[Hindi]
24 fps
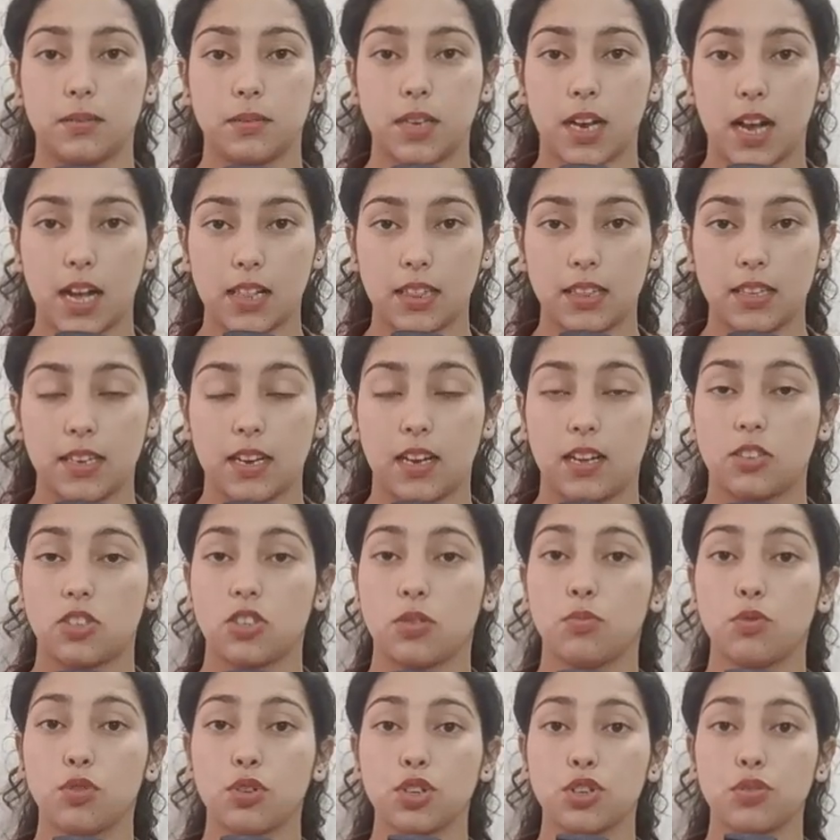डाल दिया
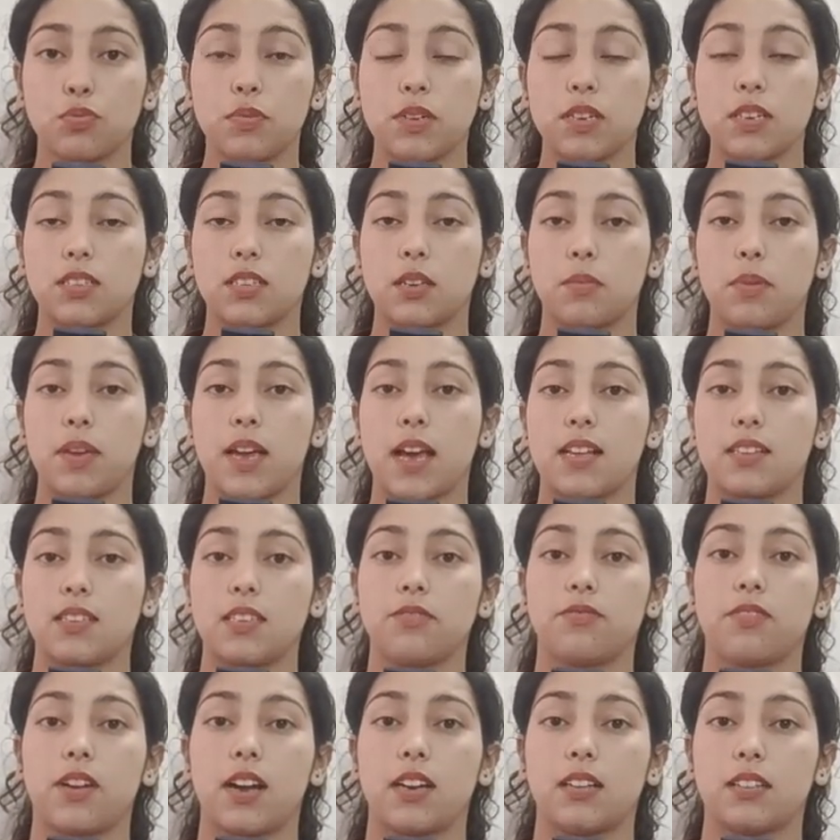जम्मू कश्मीर से भी
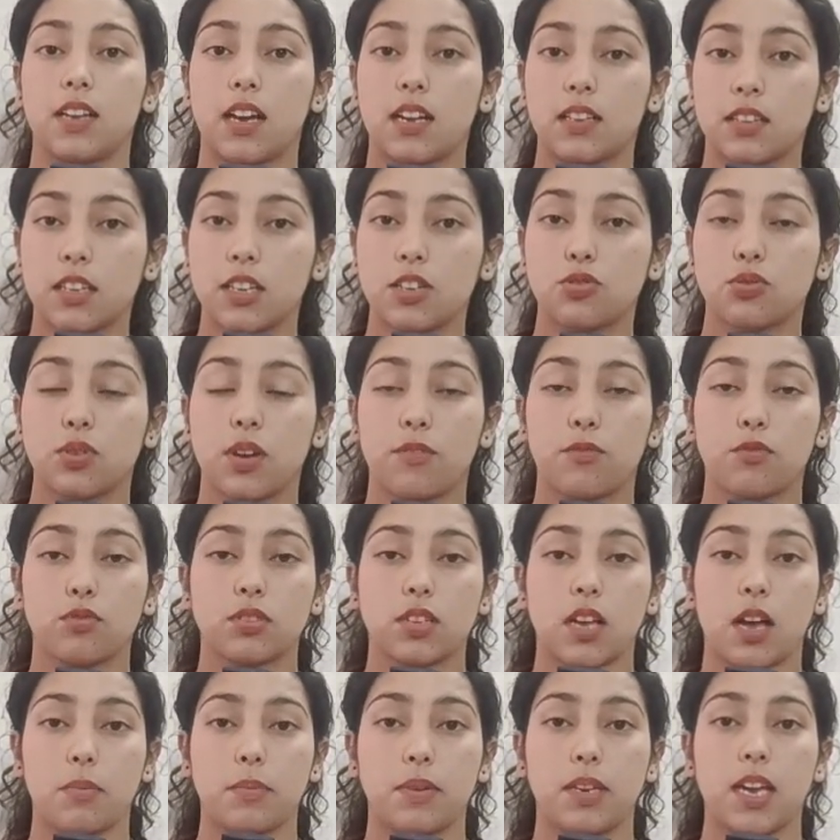ऐसी वारदातें जो है वो
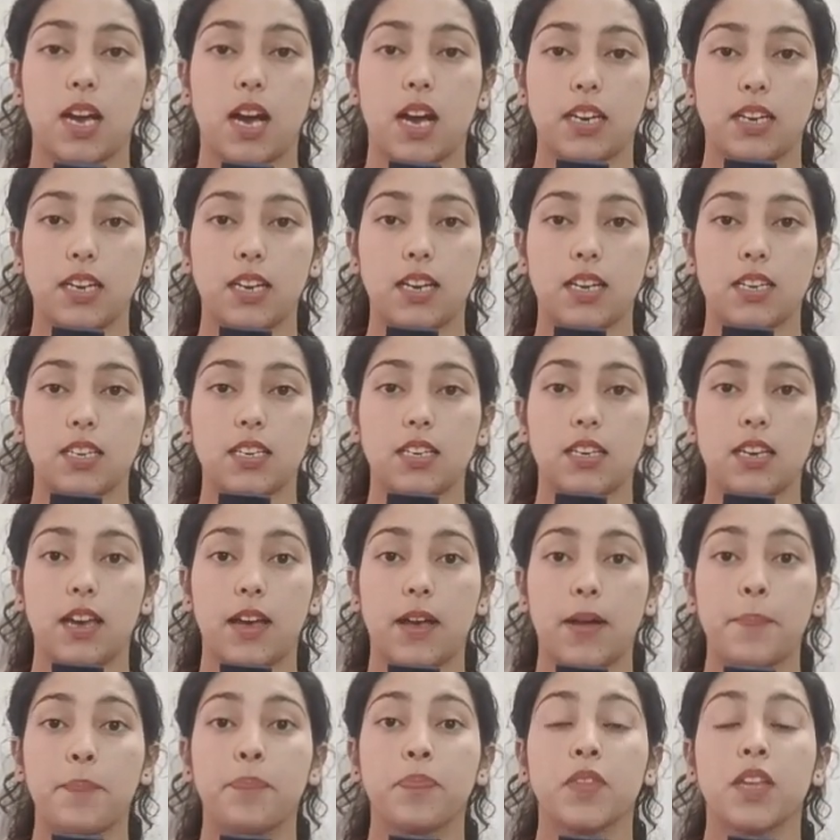सामने आने लगी
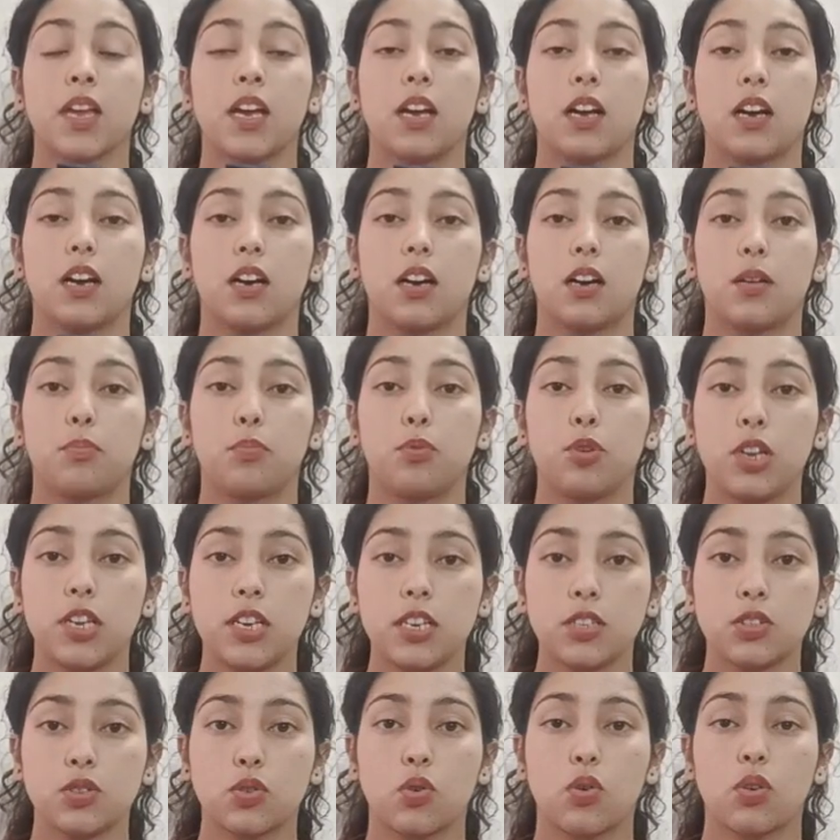हैं
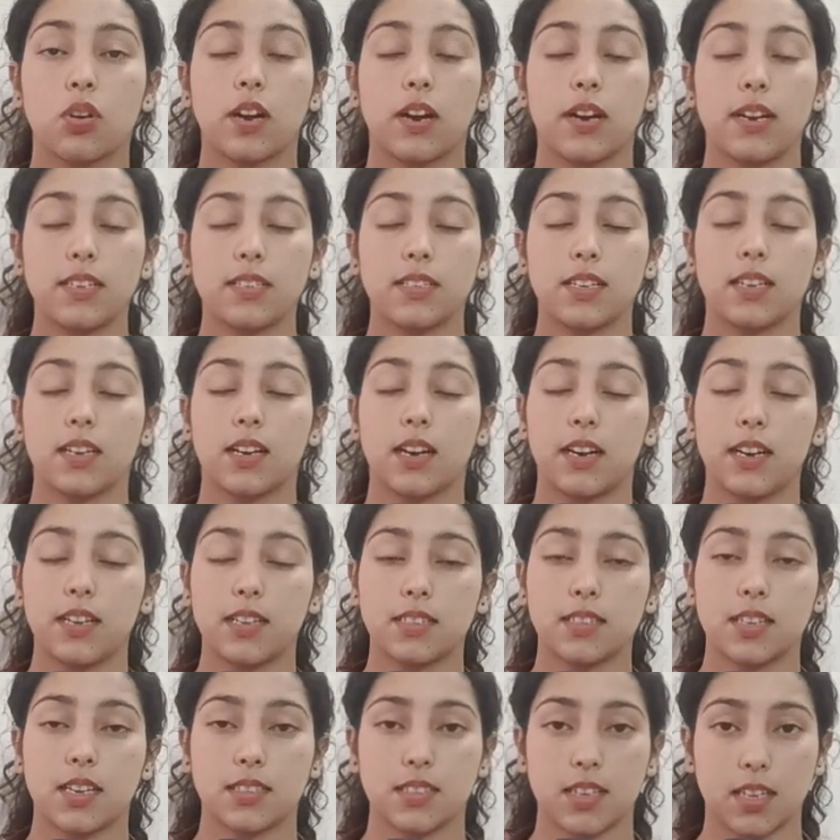पुलिस को कड़ी से कड़ी
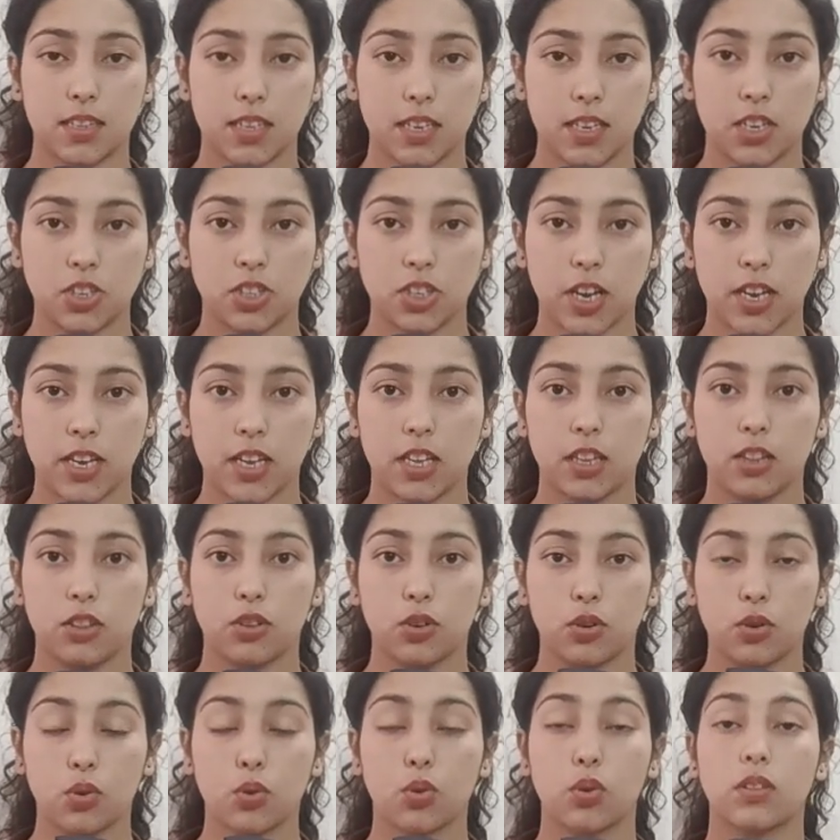सज़ा देनी चाहिए इन
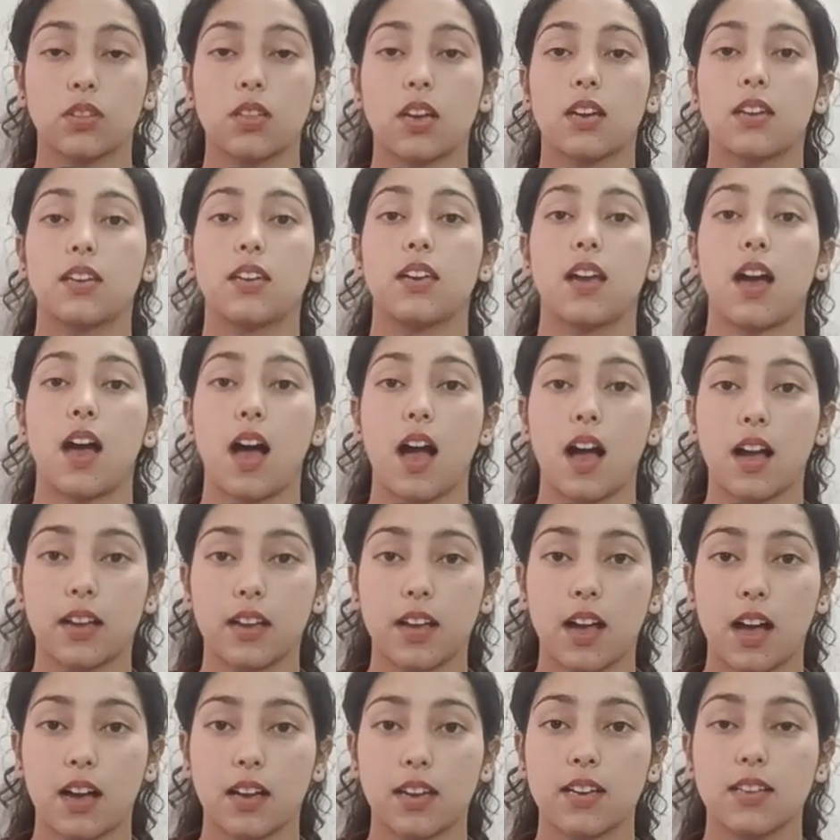दोनों को ताकि आ,
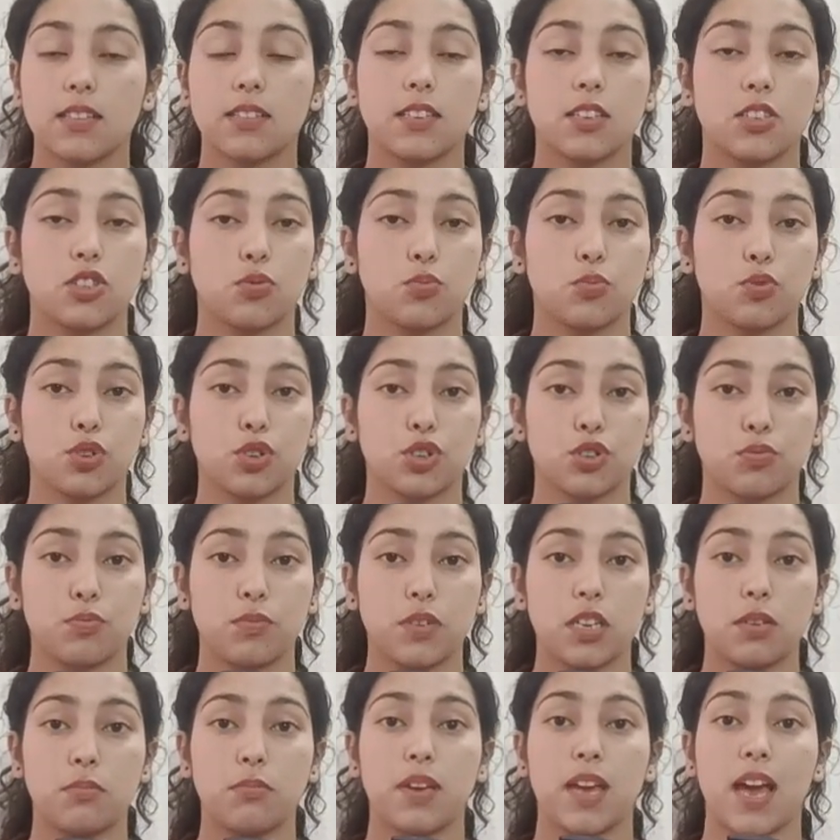आगे से जम्मू
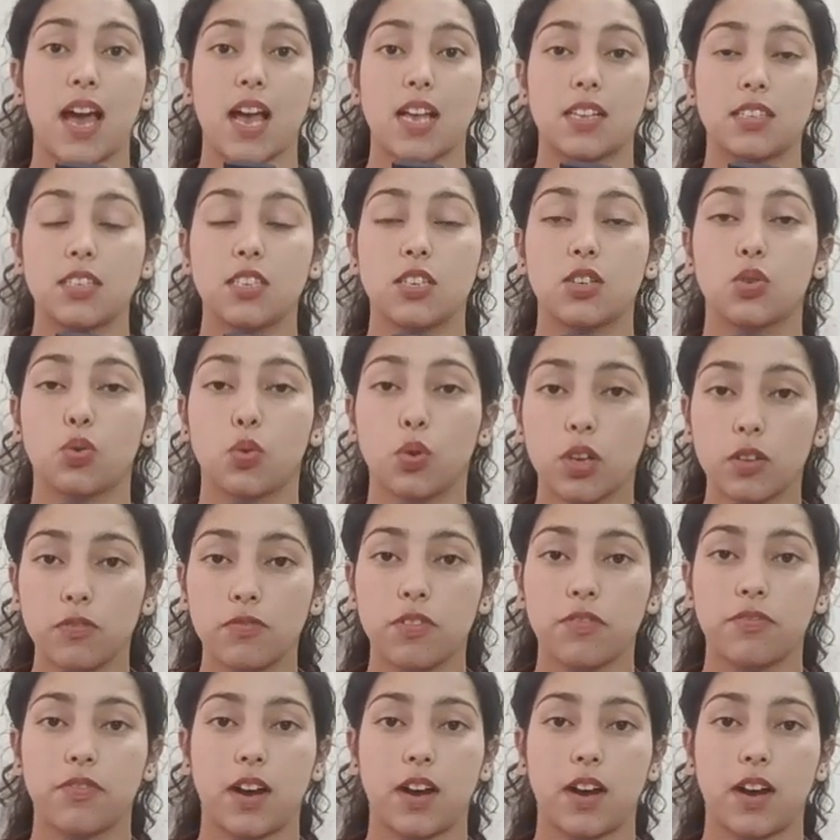कश्मीर में ऐसी कोई भी